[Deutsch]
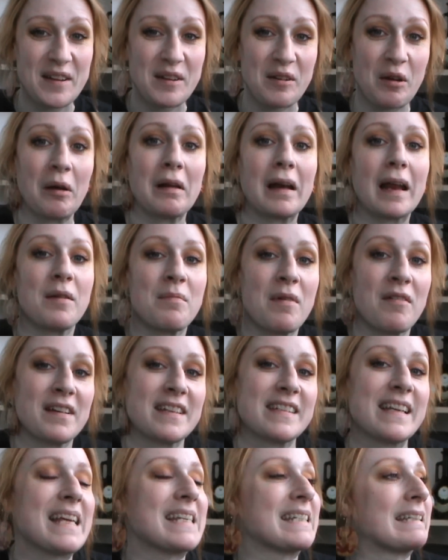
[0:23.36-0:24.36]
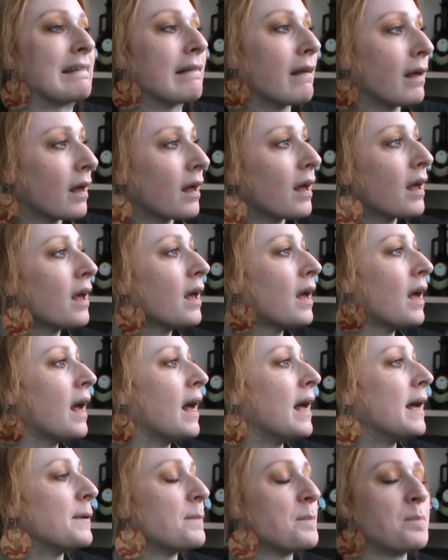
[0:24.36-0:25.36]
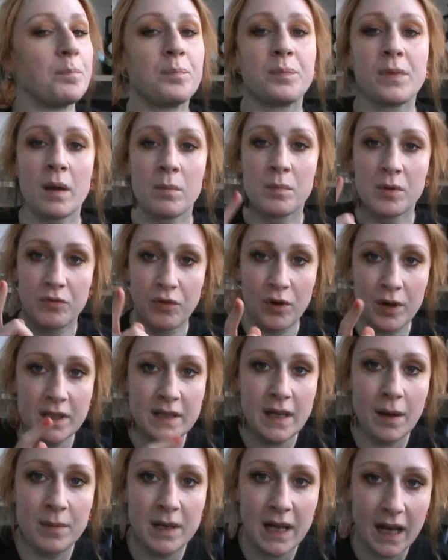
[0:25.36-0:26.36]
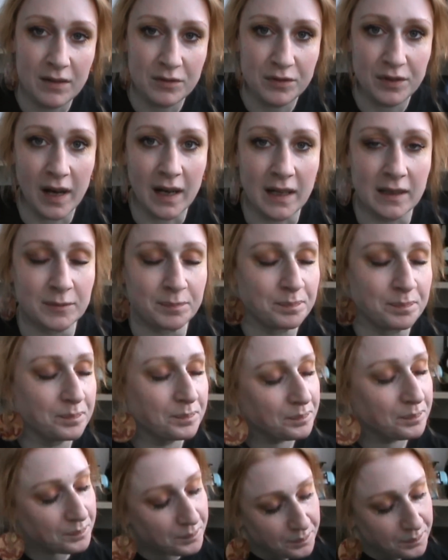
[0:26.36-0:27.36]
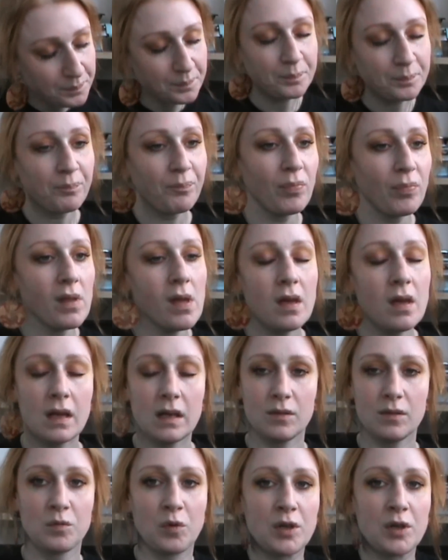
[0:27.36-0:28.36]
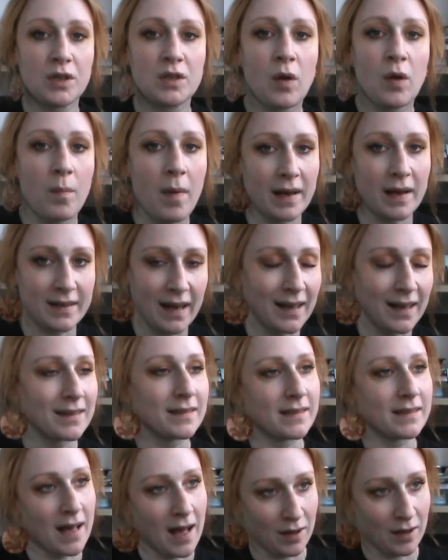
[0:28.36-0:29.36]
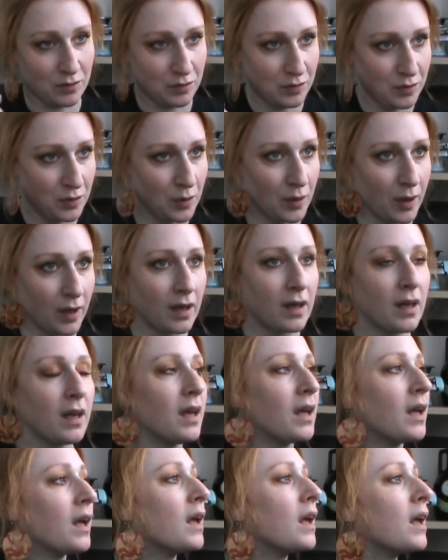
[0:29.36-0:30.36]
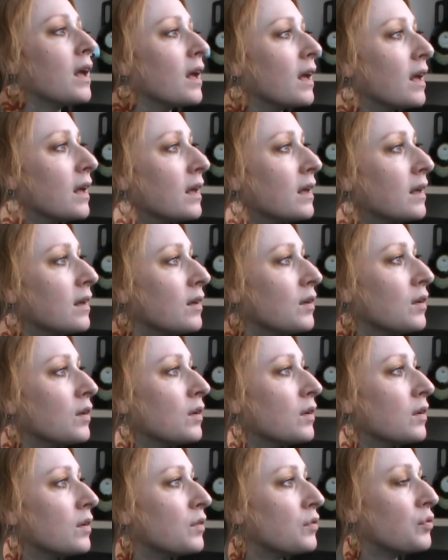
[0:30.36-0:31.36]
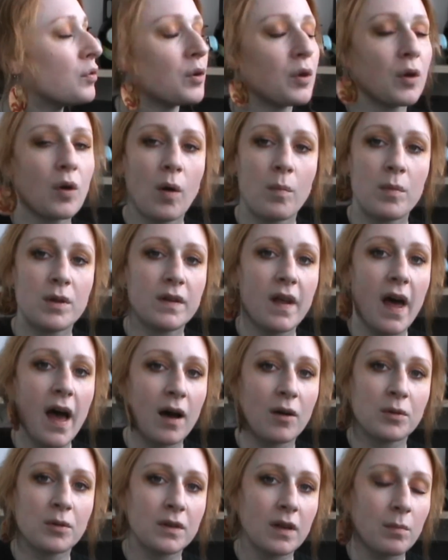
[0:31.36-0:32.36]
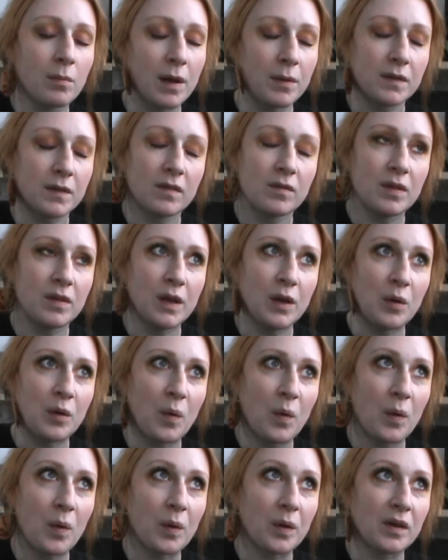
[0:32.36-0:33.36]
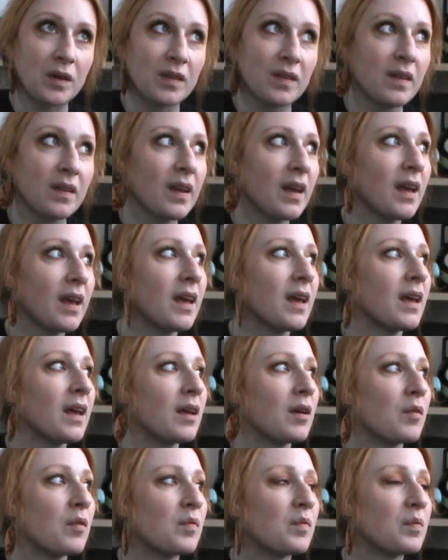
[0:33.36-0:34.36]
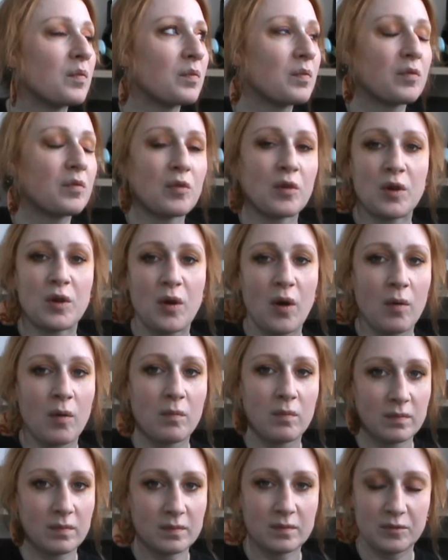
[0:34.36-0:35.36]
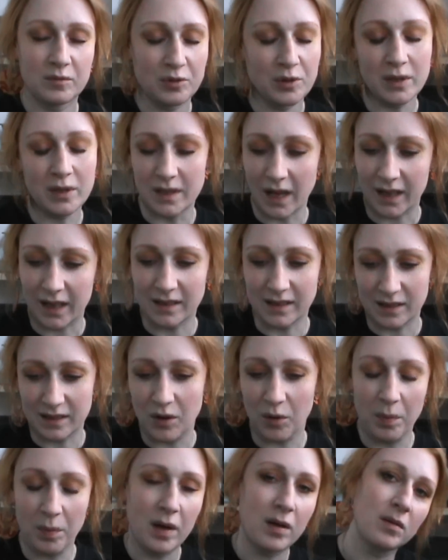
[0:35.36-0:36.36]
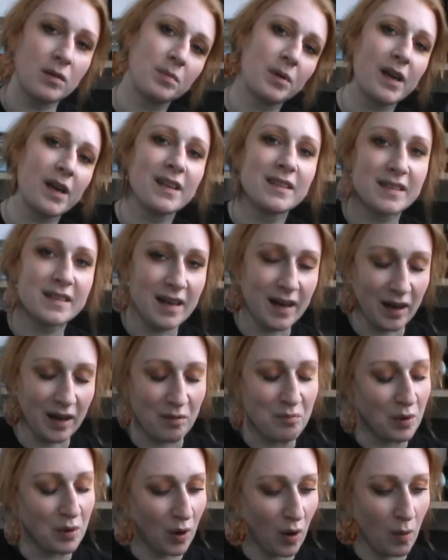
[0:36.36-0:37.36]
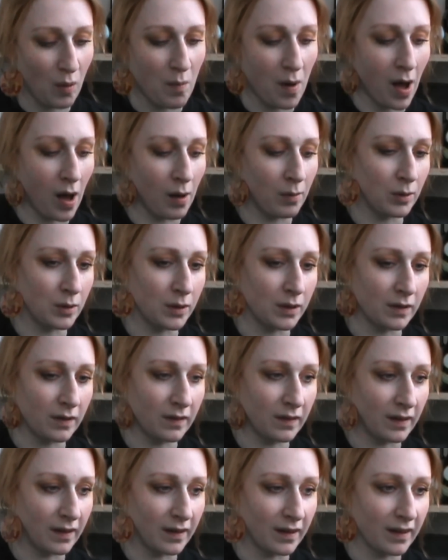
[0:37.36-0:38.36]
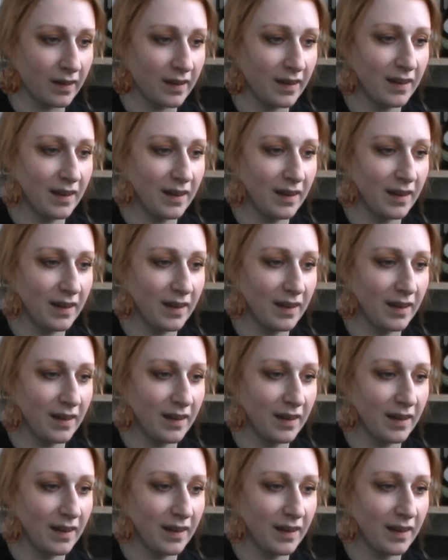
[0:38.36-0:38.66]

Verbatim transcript: können gleich mal was essen. Mm, bevor ich damit anfange, wollte ich nochmal Danke sagen für für die Kommentare unter dem letzten Video und für die, Kom für die Sachen, die ich noch bei, bei Instagram bekommen habe. Und äh,